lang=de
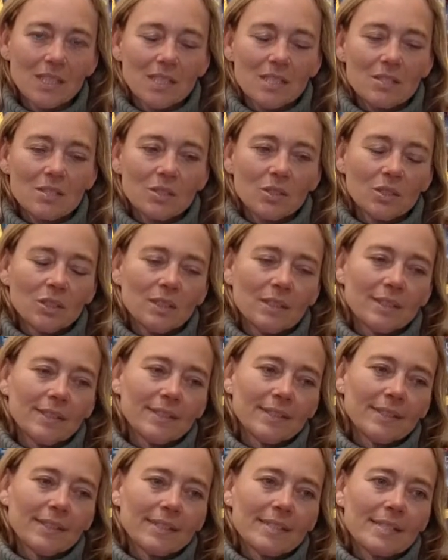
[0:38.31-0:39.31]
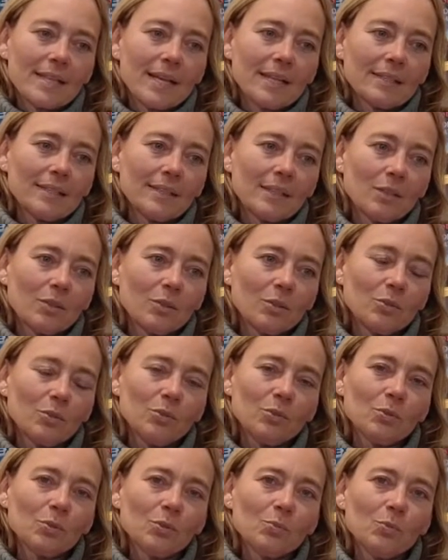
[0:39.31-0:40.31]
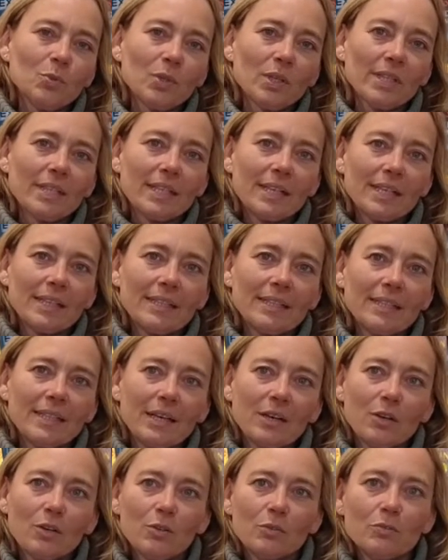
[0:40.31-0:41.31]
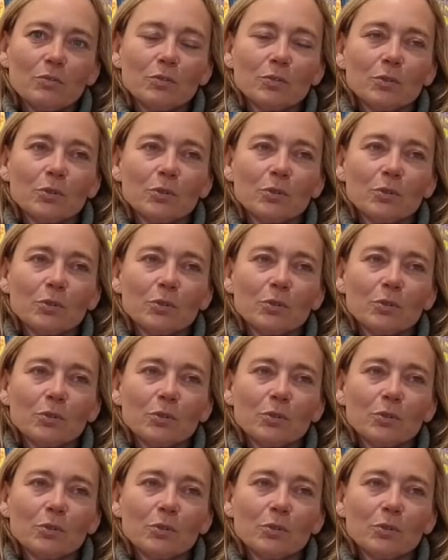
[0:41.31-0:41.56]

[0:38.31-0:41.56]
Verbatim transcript: sondern ich zeige da auch Lösungsmöglichkeiten auf.